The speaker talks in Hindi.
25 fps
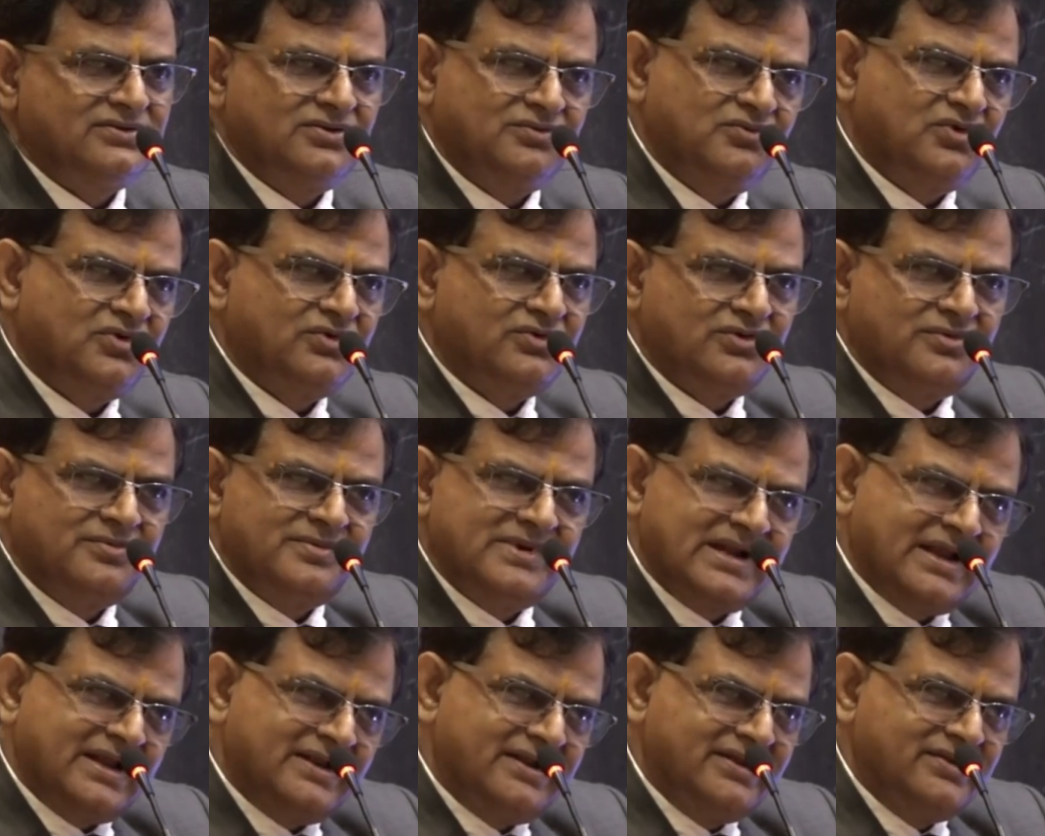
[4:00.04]
तो वो गुरु
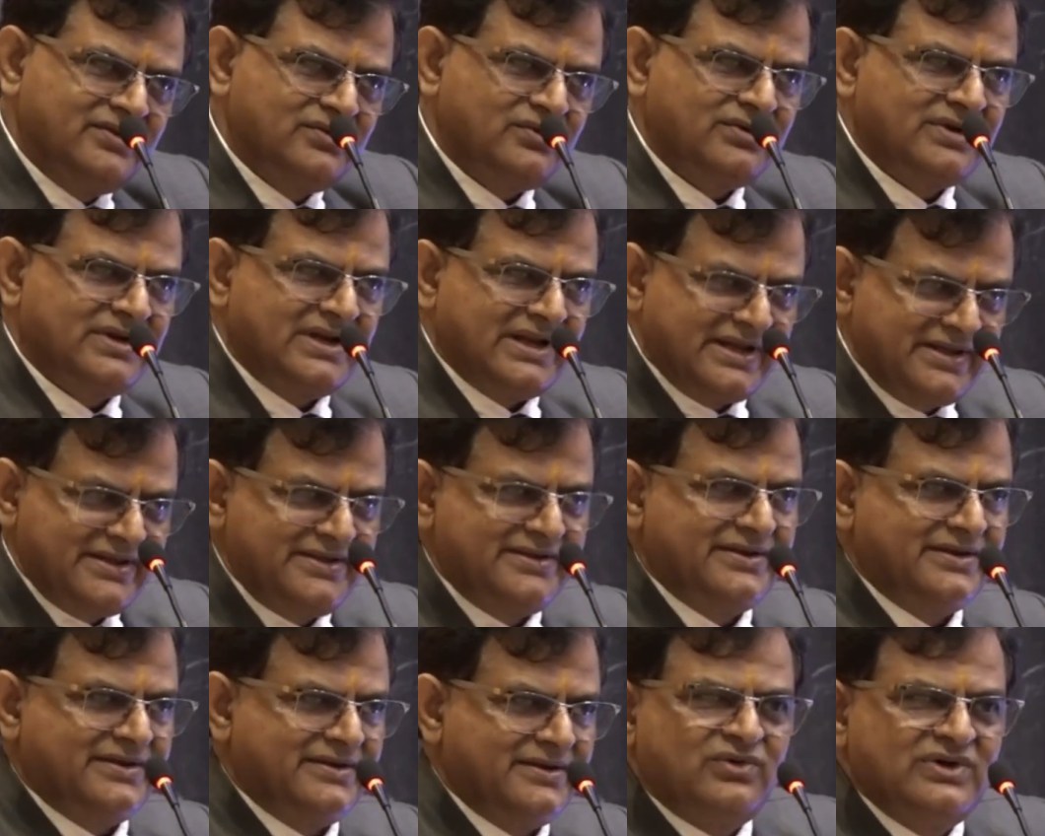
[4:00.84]
बनाने योग्य
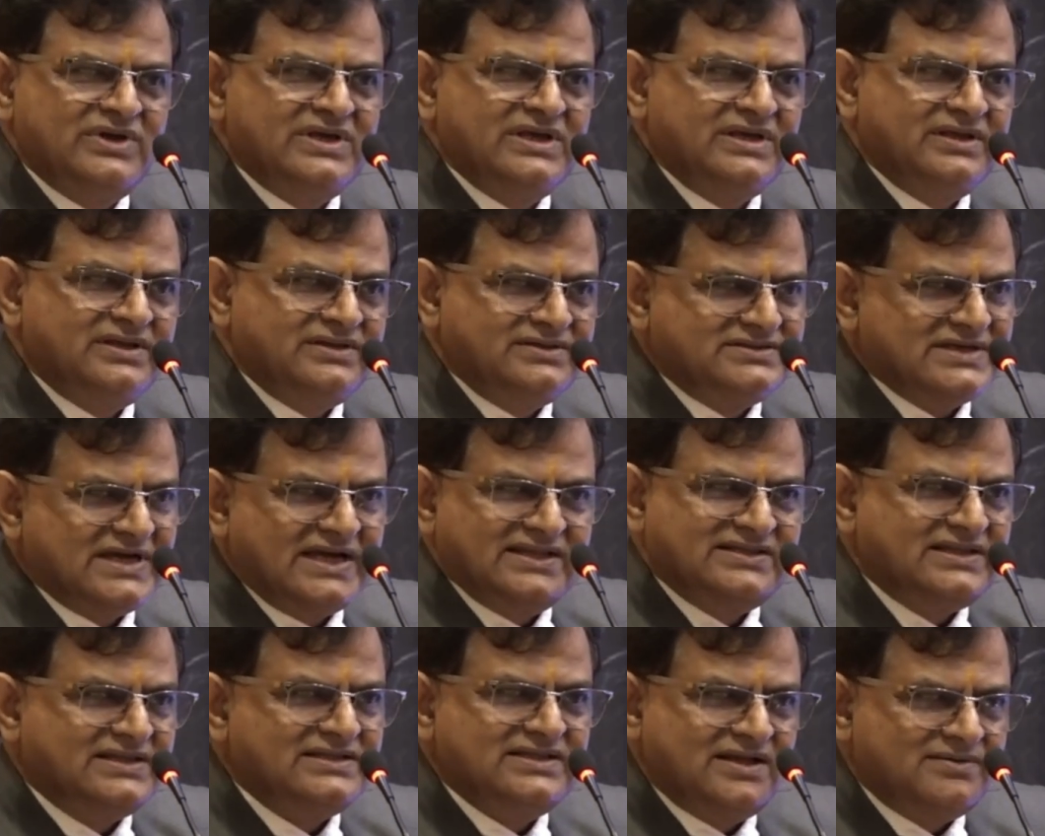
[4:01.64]
नहीं है कोई
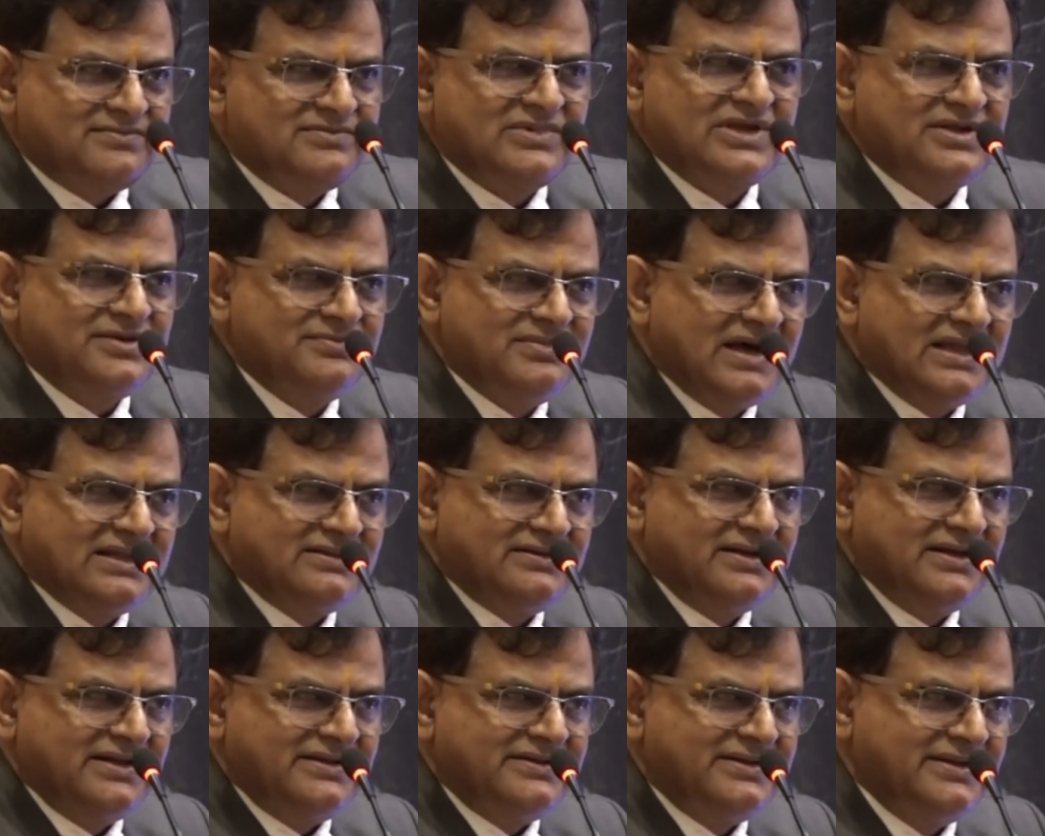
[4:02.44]
जाति धर्म की
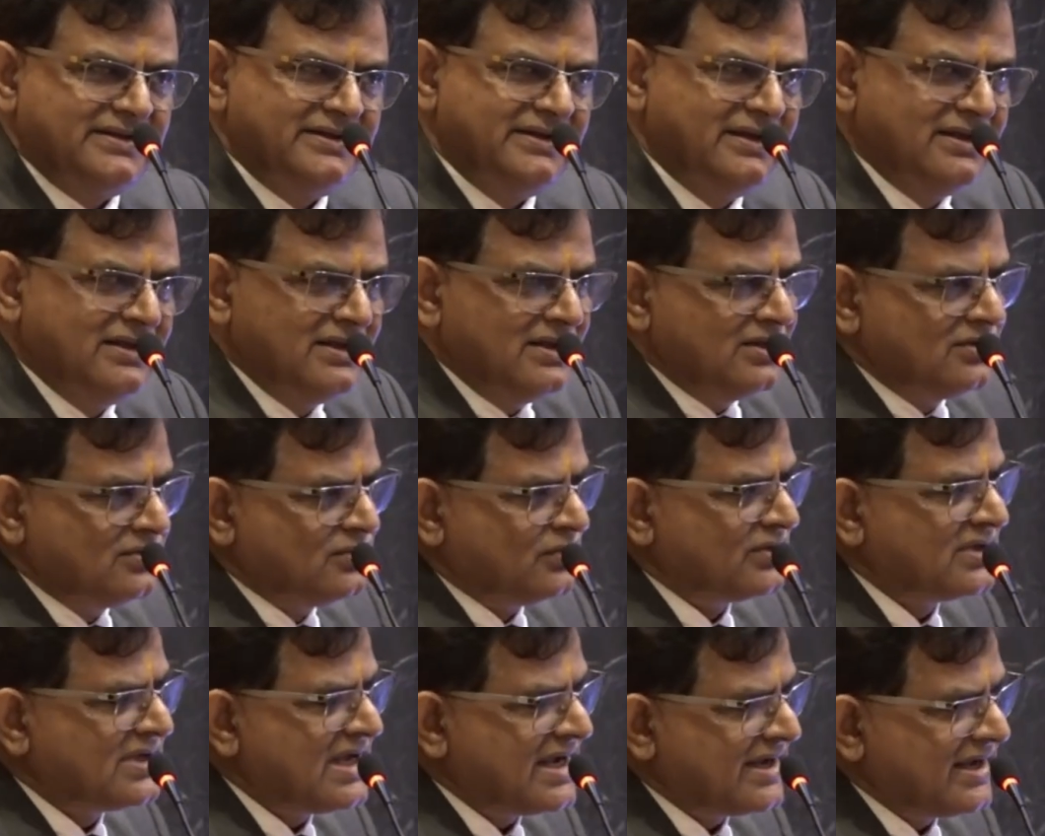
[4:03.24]
बात नहीं थी
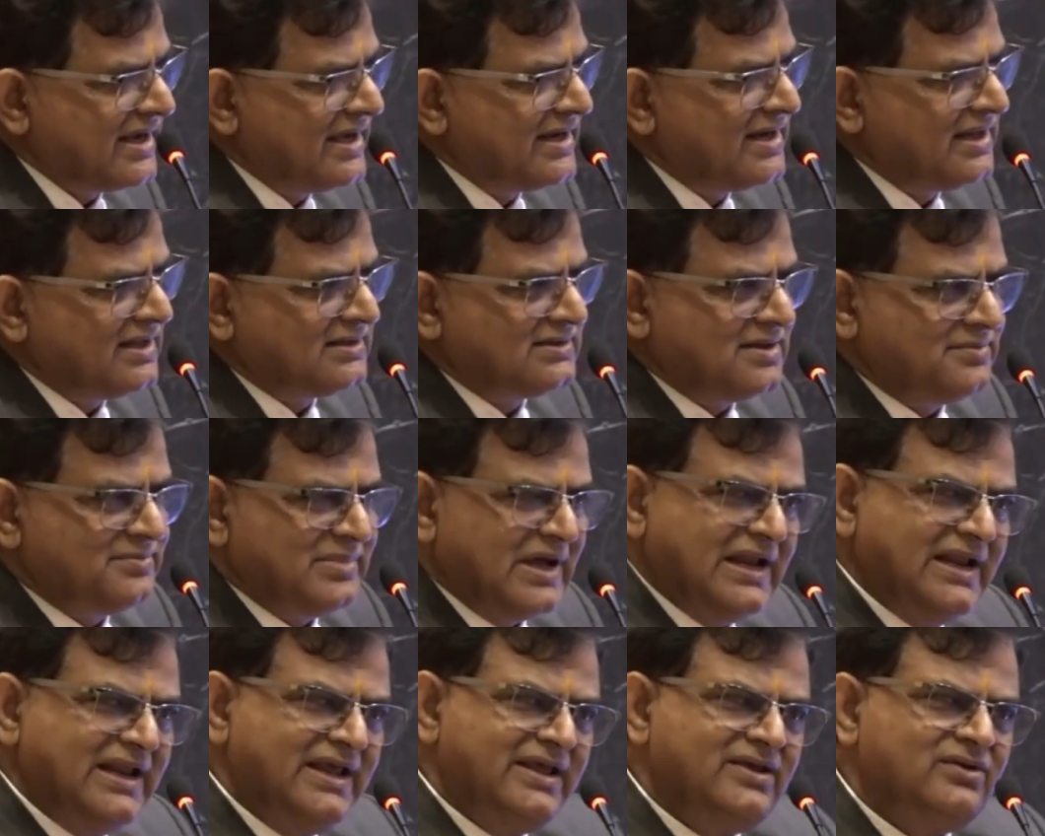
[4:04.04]
तो उनका कहना था
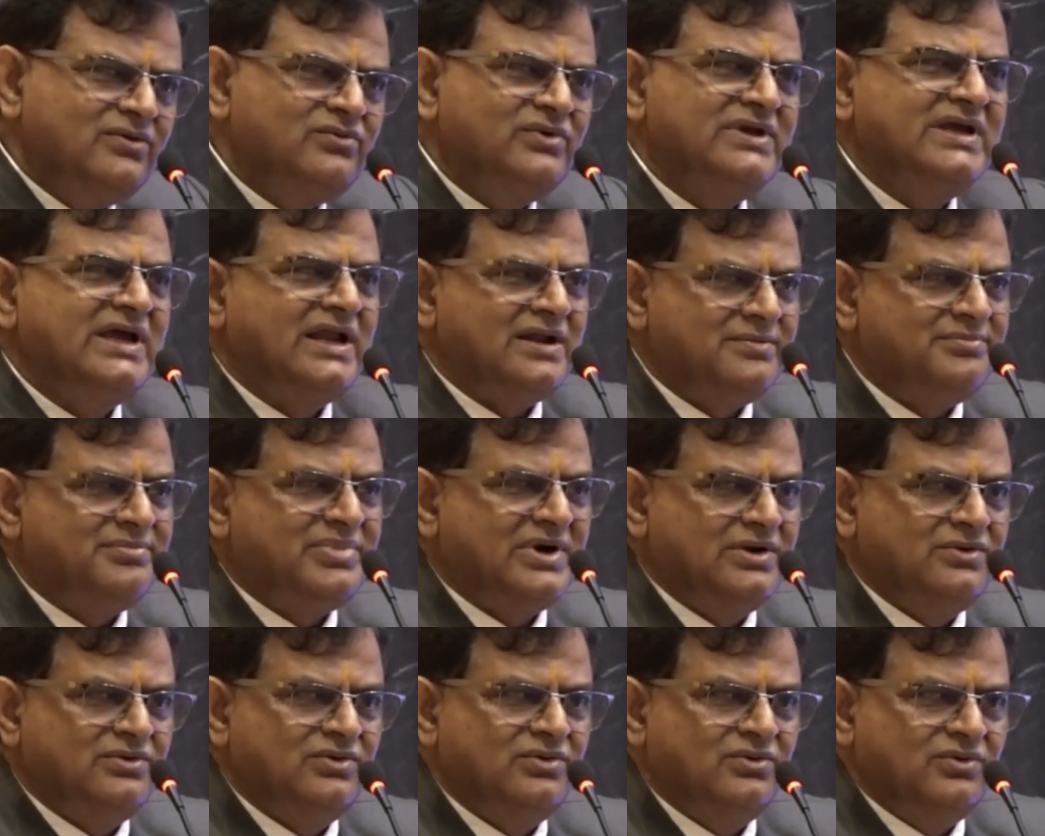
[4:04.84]
भले ही कोई
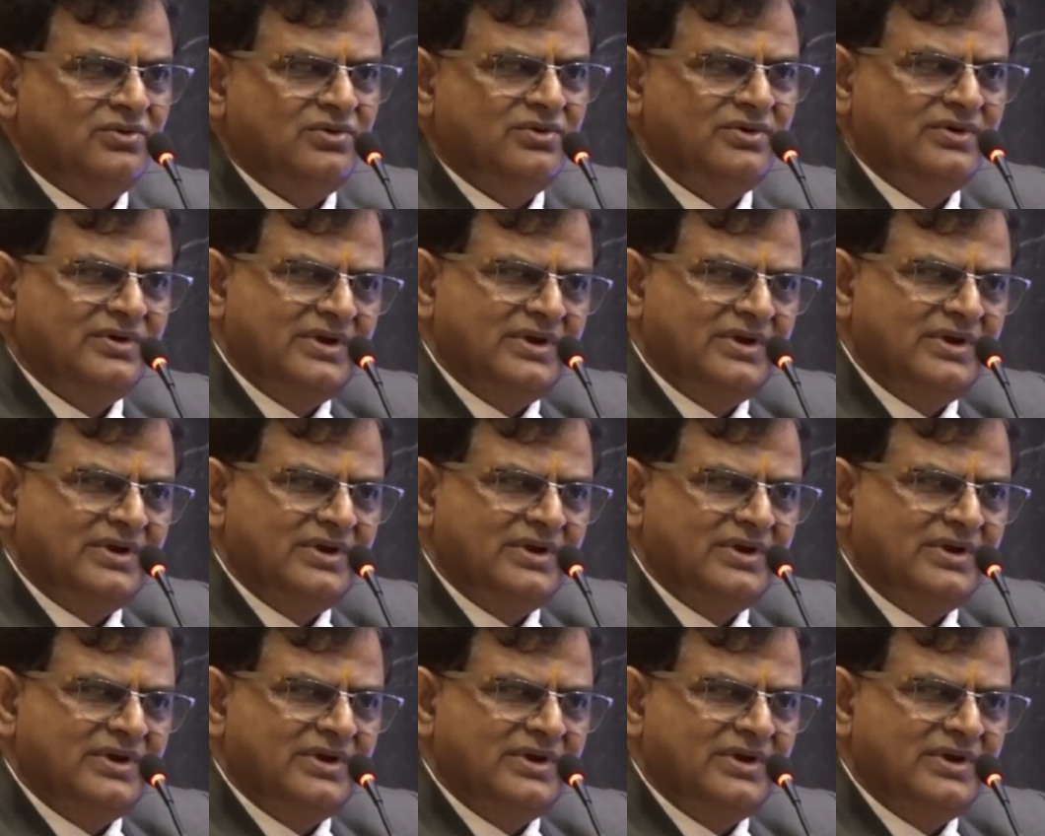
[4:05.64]
अनपढ़ हो